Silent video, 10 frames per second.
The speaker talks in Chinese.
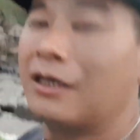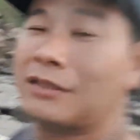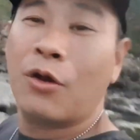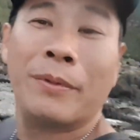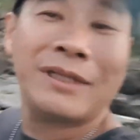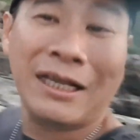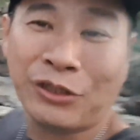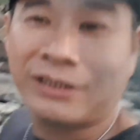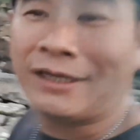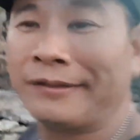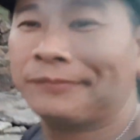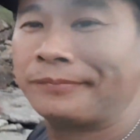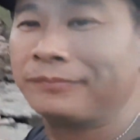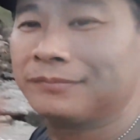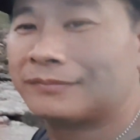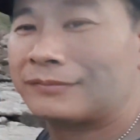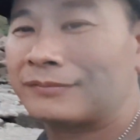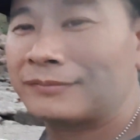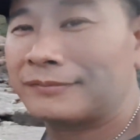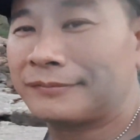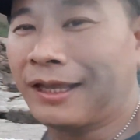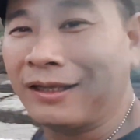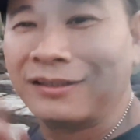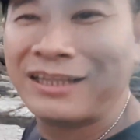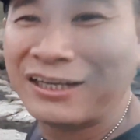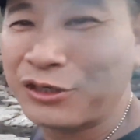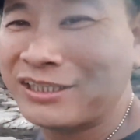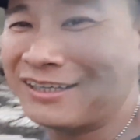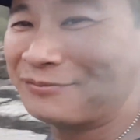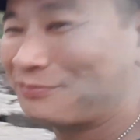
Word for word: 这我们大学姐。对，大学姐